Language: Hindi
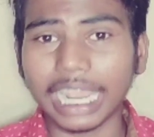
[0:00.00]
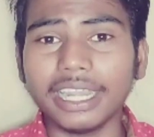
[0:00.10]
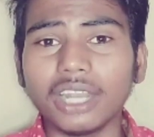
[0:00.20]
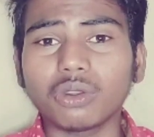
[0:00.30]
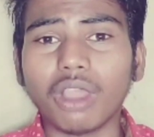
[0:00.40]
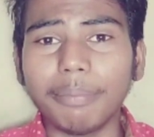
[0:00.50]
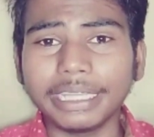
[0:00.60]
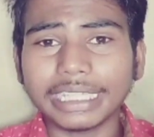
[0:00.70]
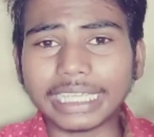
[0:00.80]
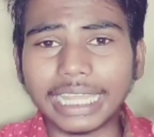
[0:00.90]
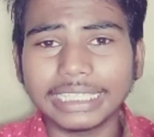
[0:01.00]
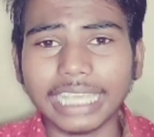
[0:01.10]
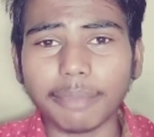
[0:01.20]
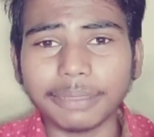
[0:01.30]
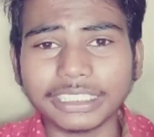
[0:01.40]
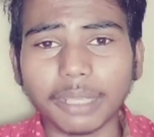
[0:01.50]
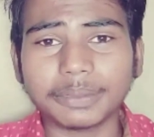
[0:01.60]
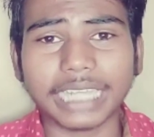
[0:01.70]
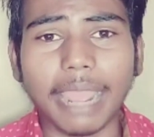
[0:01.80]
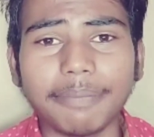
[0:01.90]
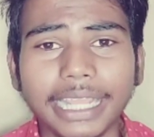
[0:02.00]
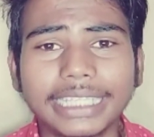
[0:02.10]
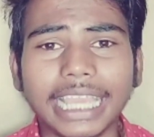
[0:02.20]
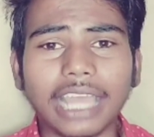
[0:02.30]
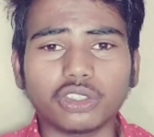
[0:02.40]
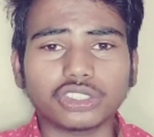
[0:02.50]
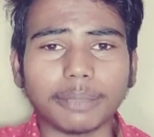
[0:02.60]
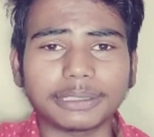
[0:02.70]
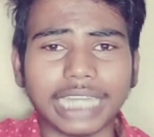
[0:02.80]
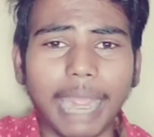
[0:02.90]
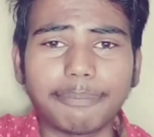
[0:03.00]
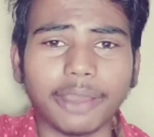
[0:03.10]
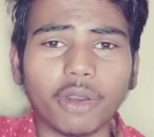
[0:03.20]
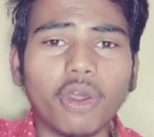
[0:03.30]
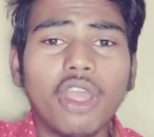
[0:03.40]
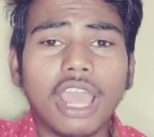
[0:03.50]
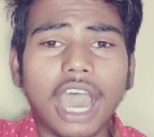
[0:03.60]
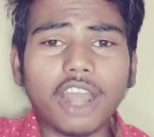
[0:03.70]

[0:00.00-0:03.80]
चैनल को अभी तक यदि आपने सब्सक्राइब नहीं किया है तो सब्सक्राइब करो